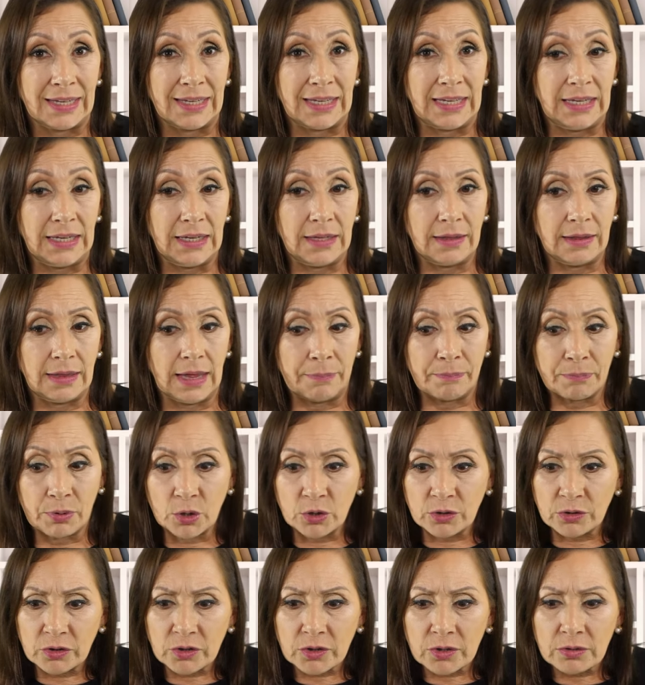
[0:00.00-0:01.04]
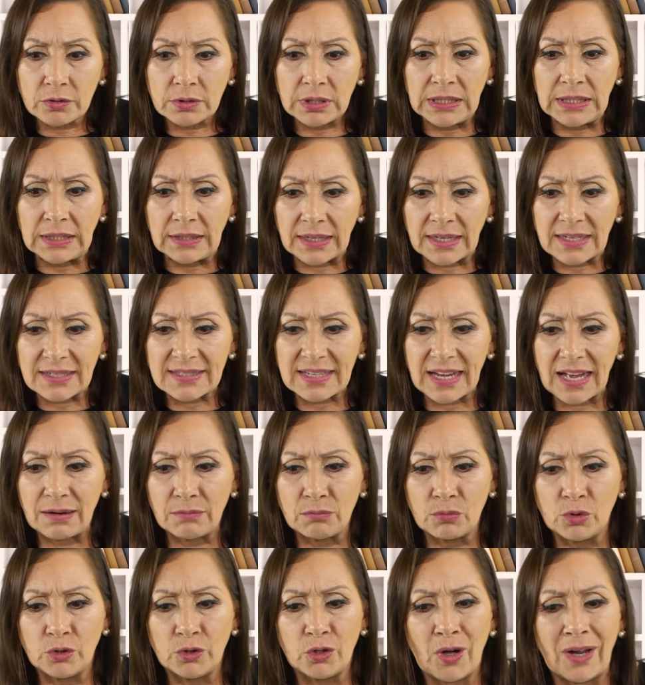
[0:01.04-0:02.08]
y de pronto ingresa al
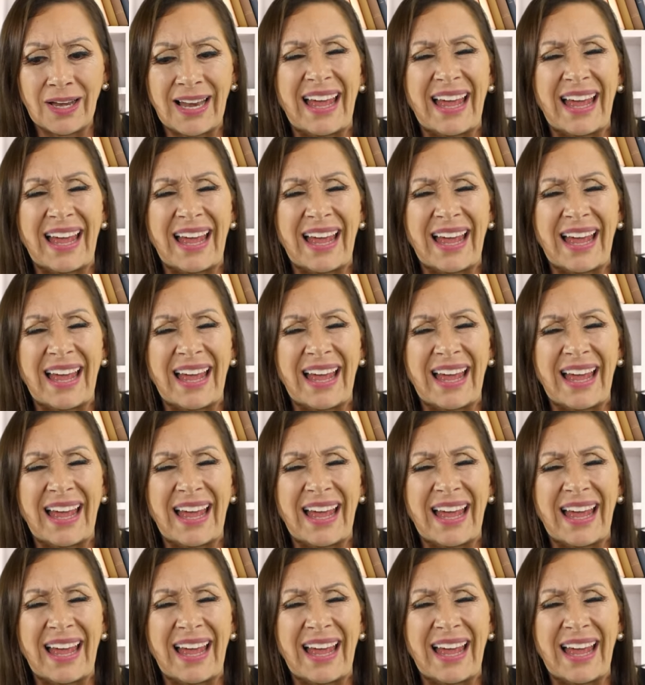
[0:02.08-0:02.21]
mundo